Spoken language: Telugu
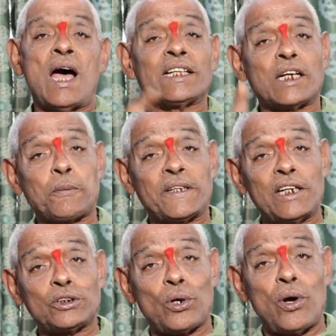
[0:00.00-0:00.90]

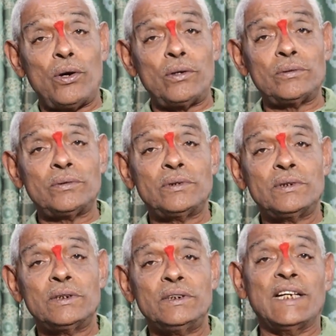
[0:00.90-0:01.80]
ఆంధ్రప్రదేశ్లో
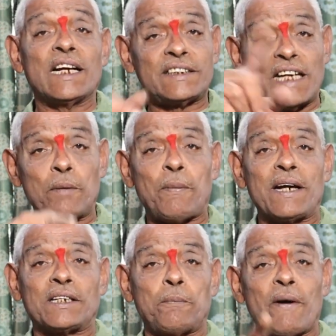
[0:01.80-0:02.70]
జనసేన
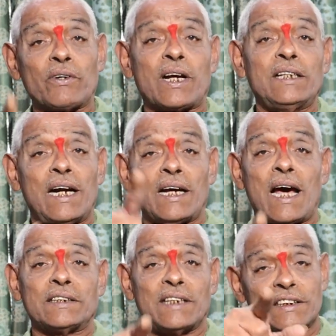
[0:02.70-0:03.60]
పార్టీ పవన్ కళ్యాణ్
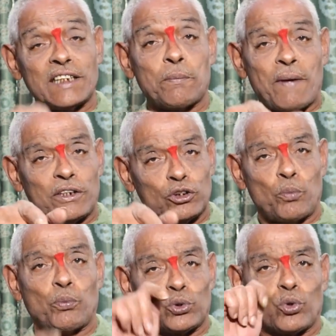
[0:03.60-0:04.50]
గారు జనసేన
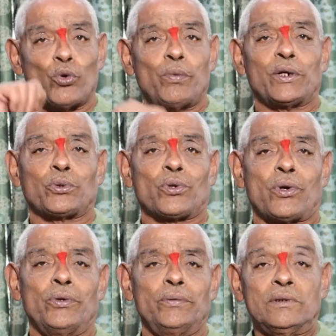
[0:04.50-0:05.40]
పార్టీతో పొత్తు నువ్వు
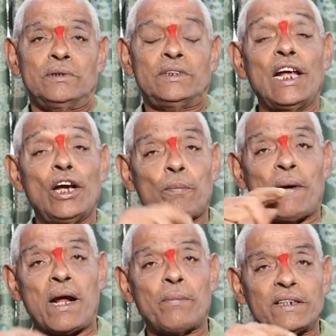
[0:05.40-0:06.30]
పెట్టుకున్నావు జైల్లో
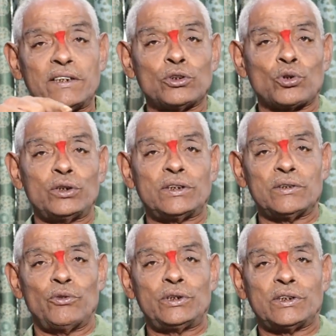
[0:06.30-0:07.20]
పరామర్శించుకొచ్చి
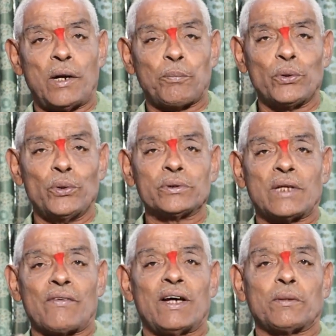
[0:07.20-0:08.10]
వచ్చినప్పుడు
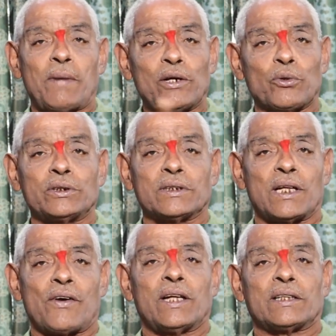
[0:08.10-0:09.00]
తర్వాత బయటకు వచ్చిన
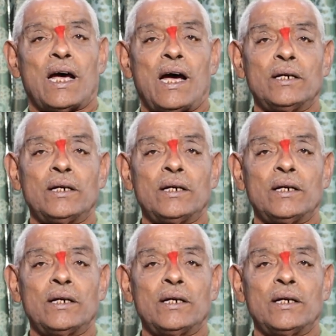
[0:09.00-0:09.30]
తర్వాత